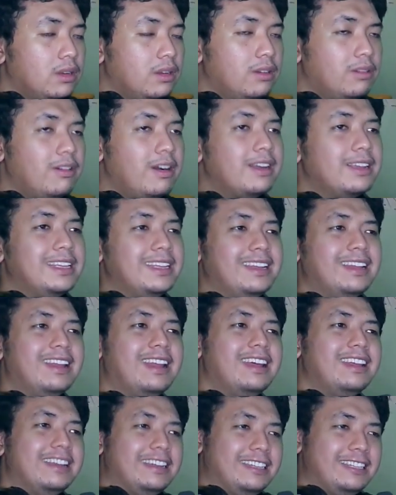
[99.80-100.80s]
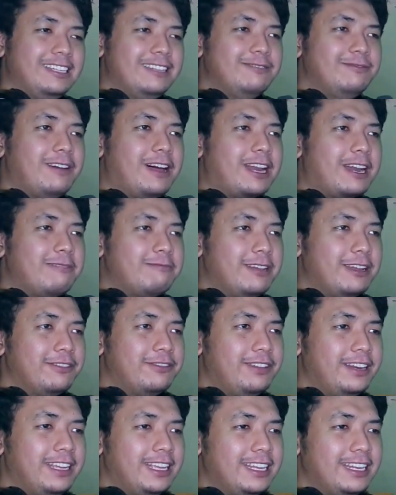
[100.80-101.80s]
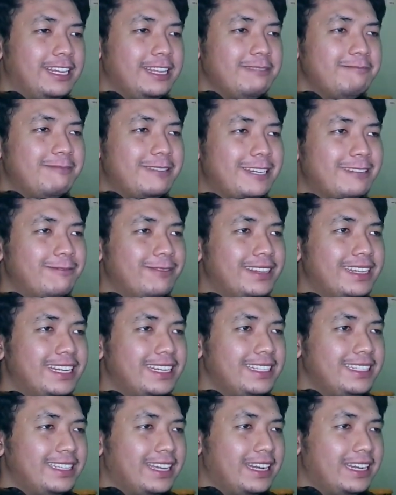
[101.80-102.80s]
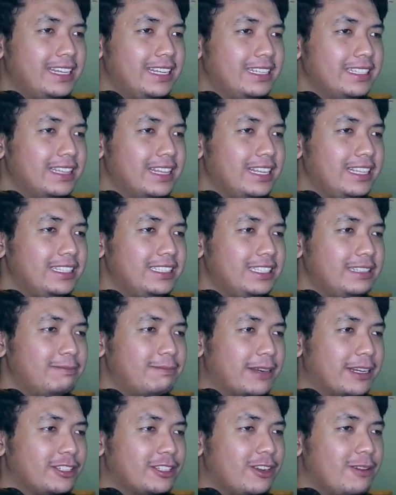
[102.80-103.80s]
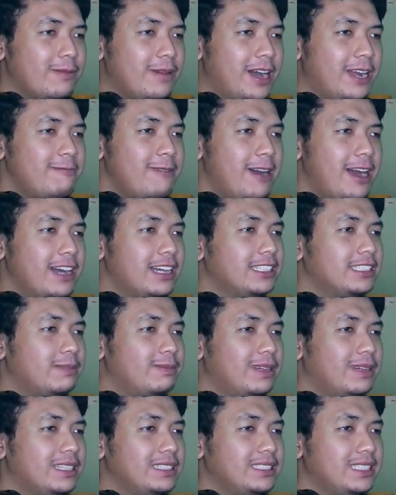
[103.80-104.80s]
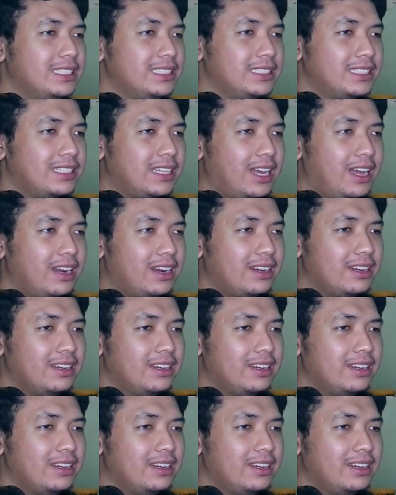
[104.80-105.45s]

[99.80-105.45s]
Wah gila ya ini para Maverick ini bener-bener dijadiin kelinci percobaan banget sama si Scar